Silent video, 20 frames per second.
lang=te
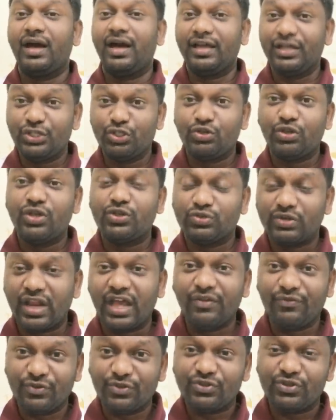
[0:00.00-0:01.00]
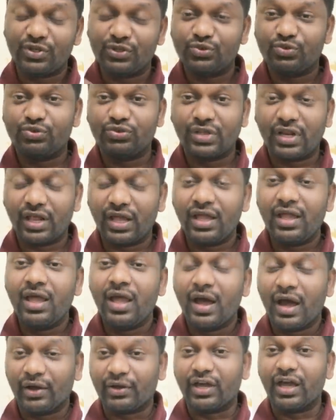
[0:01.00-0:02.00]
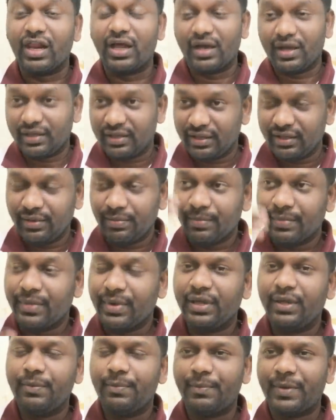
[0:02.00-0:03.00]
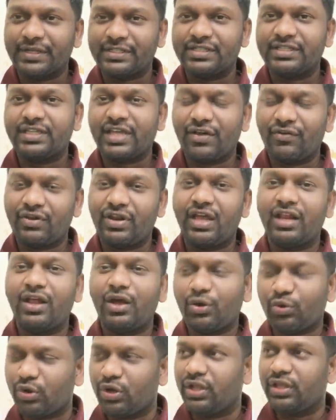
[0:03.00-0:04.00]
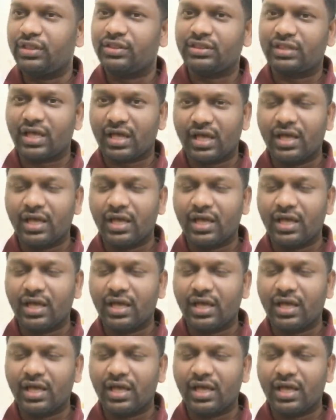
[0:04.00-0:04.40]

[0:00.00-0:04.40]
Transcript: ఇన్సూరెన్స్ లైఫ్ ఇన్సూరెన్స్ ఉంటుందా ఒకవేళ ఈ పర్సన్కి ఏమైనా ఇంత